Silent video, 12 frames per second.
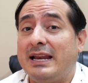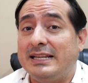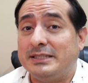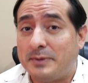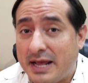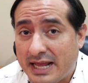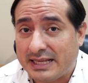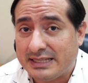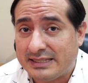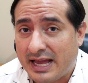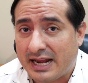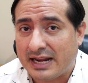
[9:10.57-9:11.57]
les van a
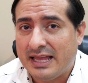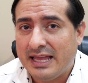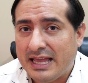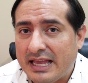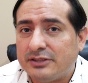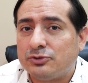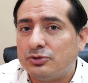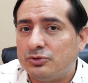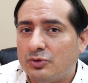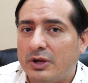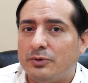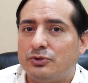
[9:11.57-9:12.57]
quitar estos
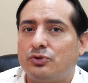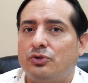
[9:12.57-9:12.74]
nuevos